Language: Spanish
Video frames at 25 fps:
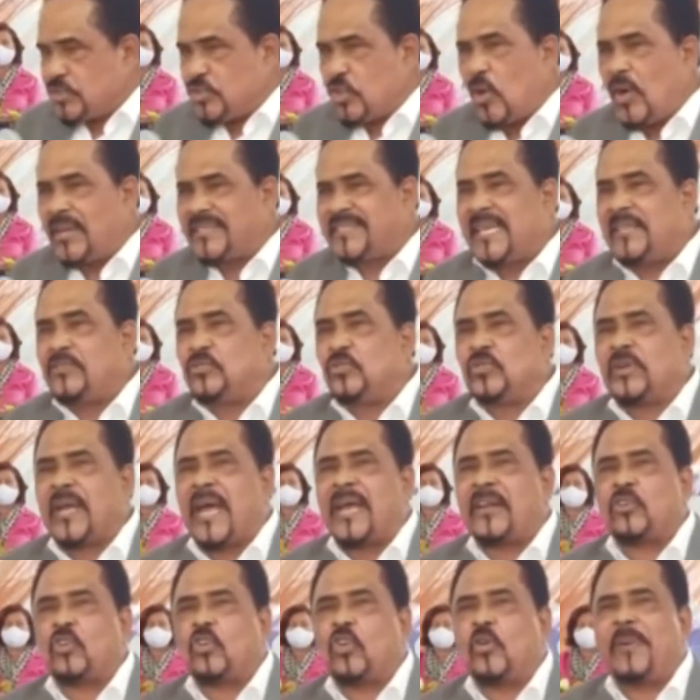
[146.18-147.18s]
Yo haciendo un
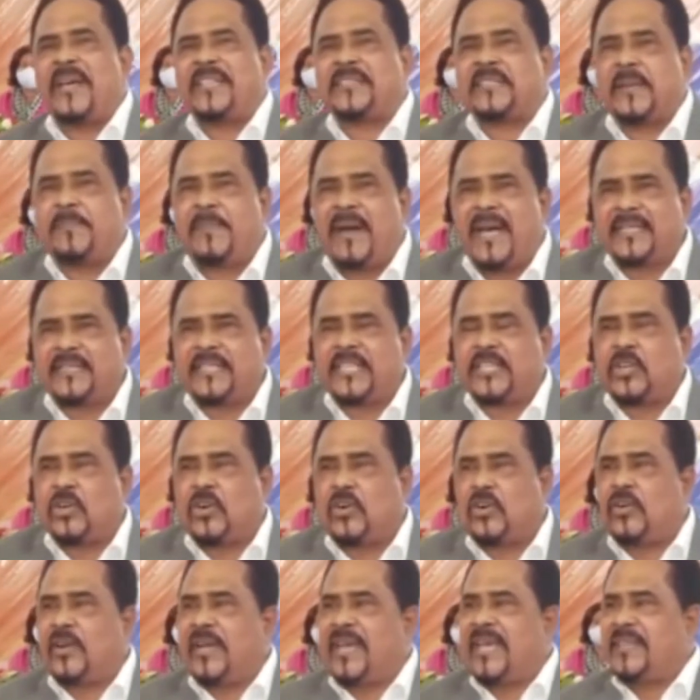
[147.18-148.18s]
cálculo
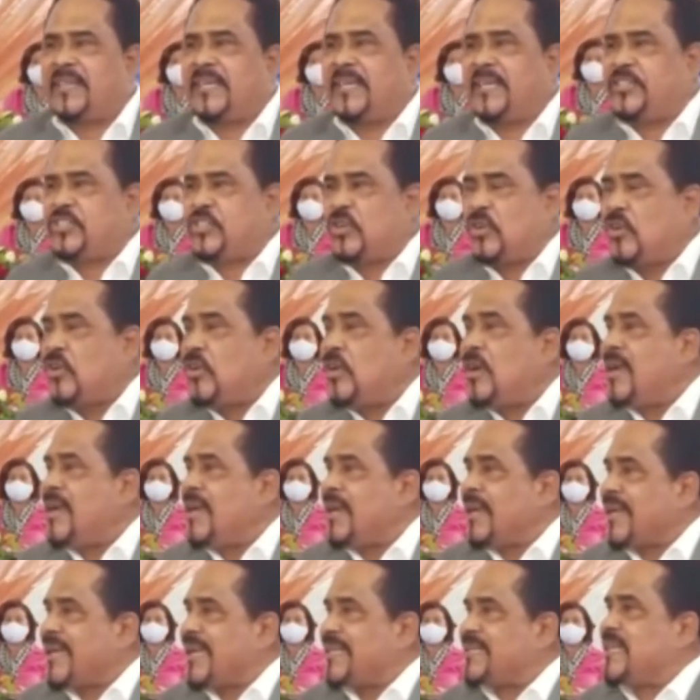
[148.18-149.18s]
matemático he dicho
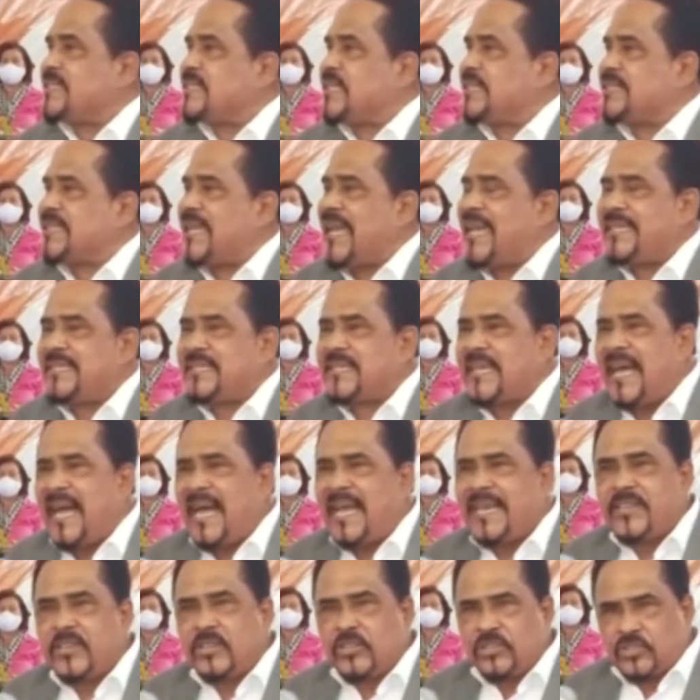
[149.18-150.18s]
que 16
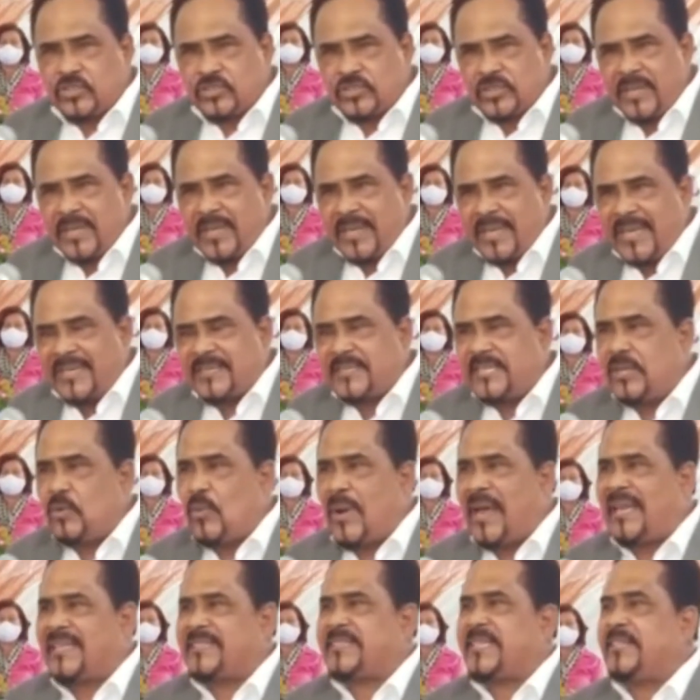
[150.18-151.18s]
años es
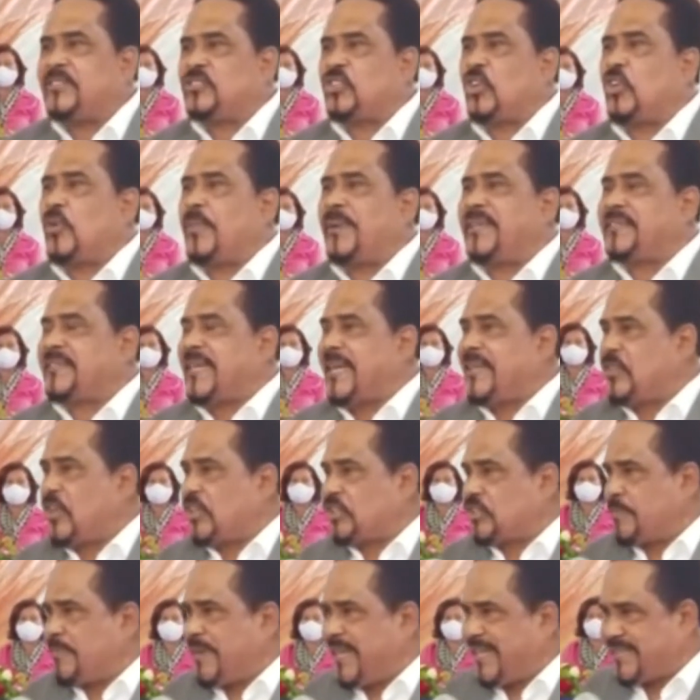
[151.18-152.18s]
igual a
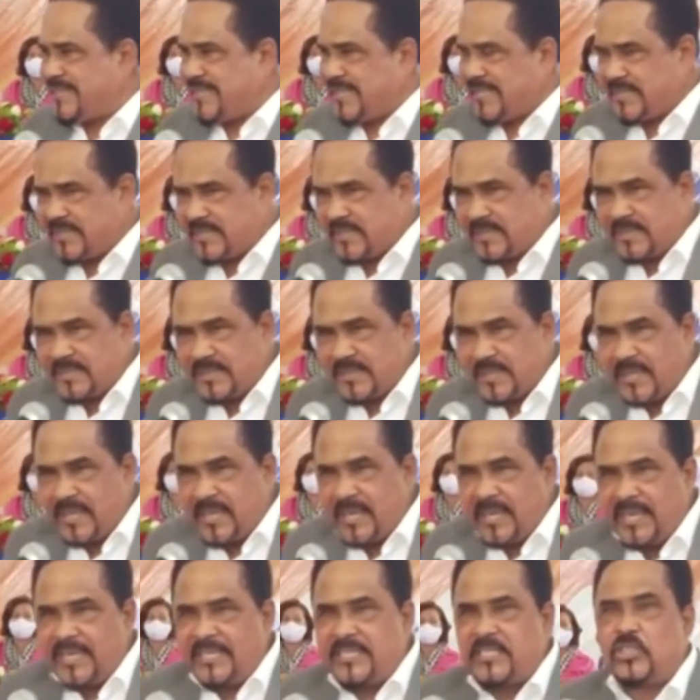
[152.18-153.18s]
192 meses.
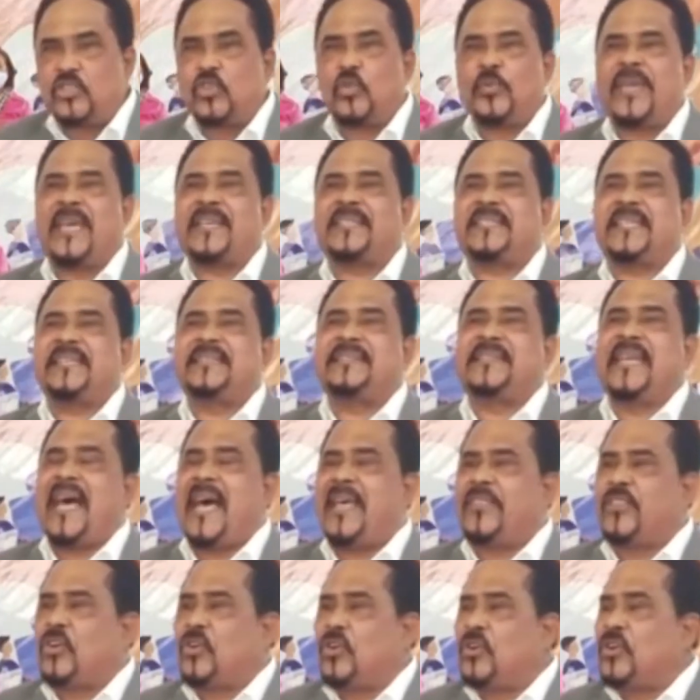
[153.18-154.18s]
Y si nos hubiesen
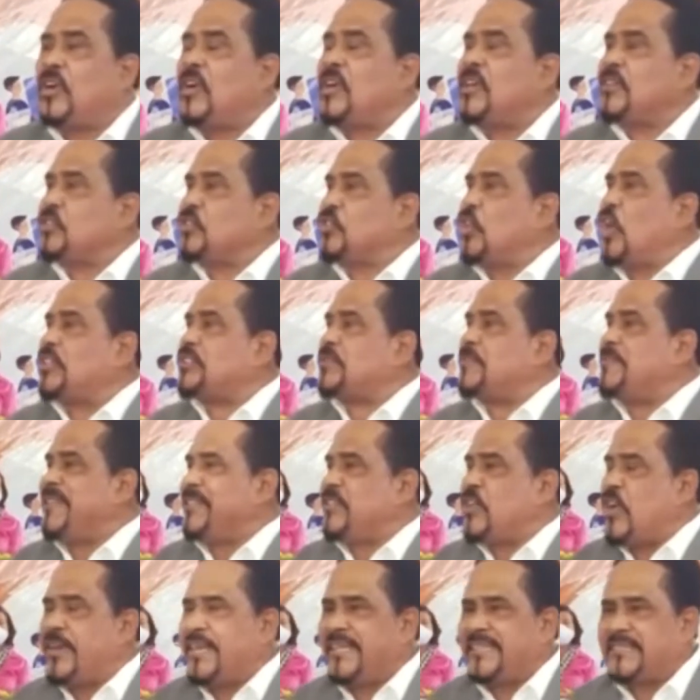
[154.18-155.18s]
dado 2
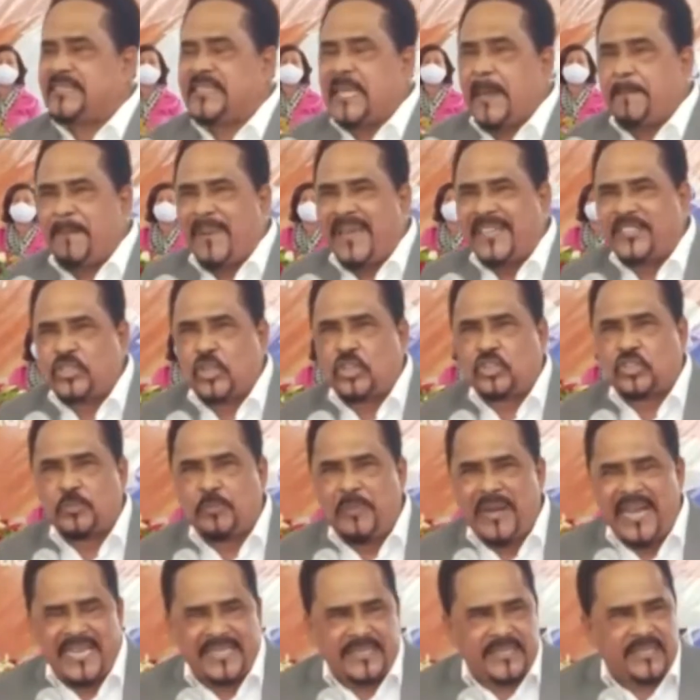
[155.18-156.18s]
millones de
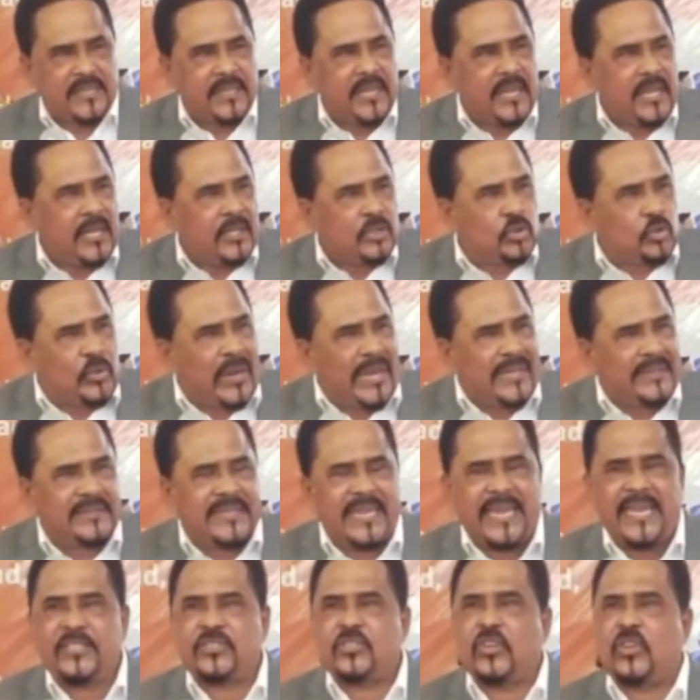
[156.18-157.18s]
pesos más
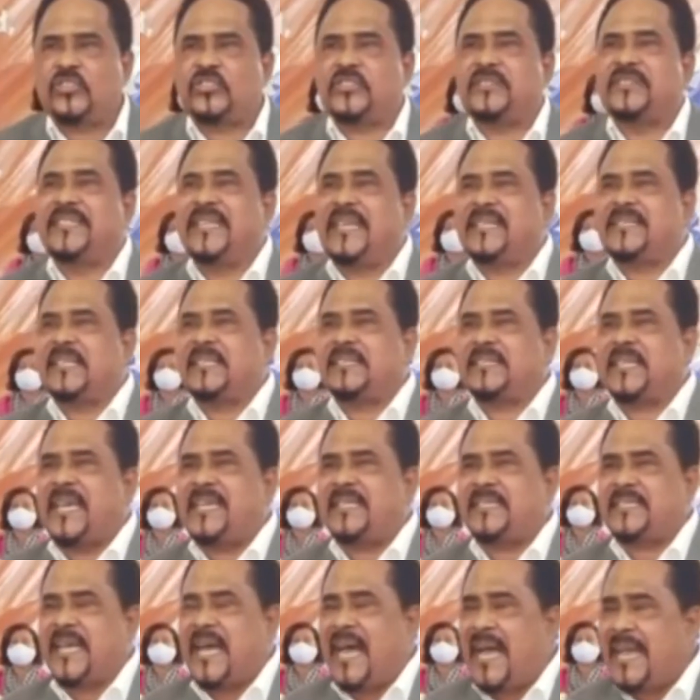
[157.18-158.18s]
durante esos
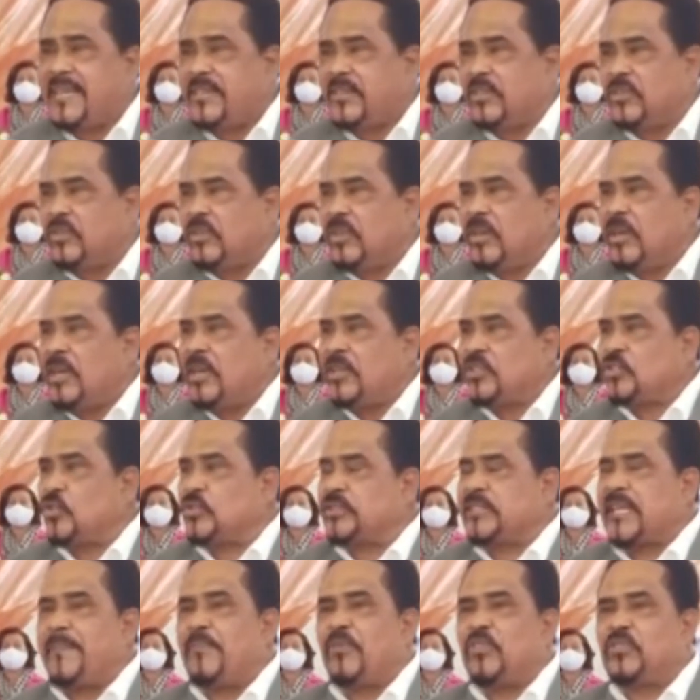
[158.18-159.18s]
16 años,
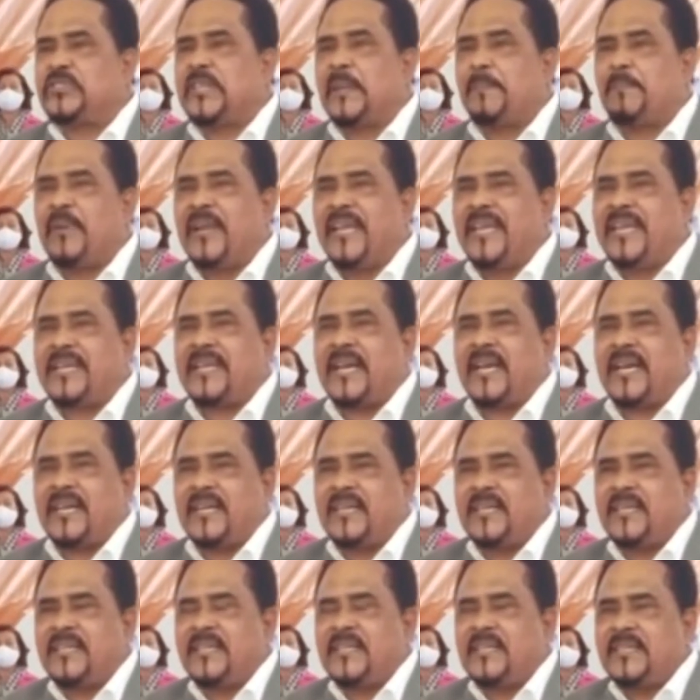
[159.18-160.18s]
si usted
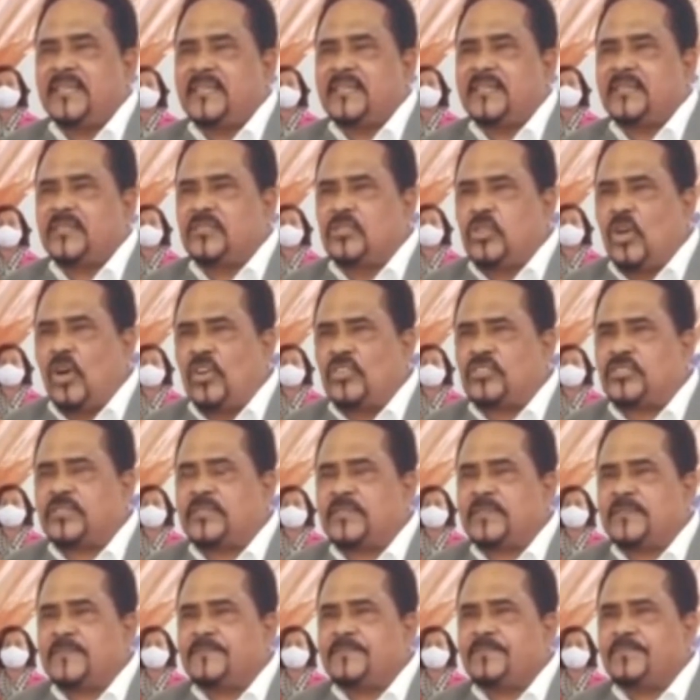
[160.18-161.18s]
multiplica
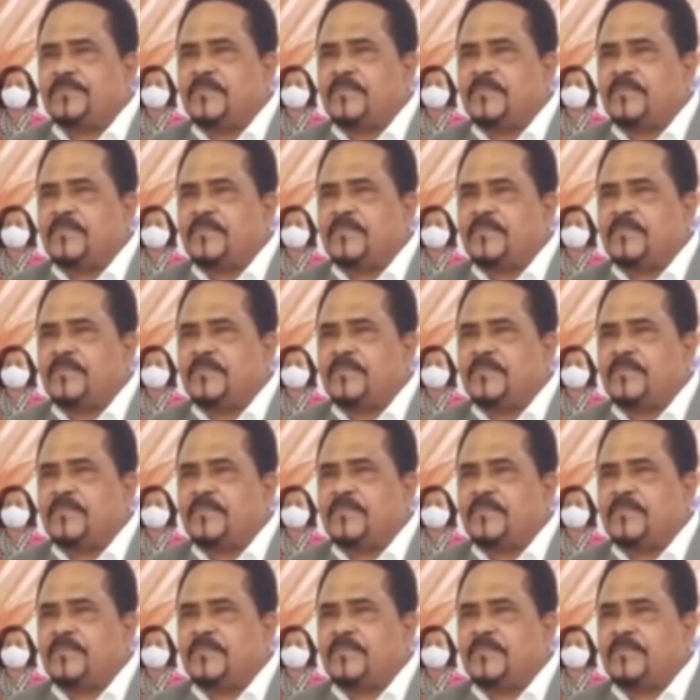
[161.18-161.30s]
2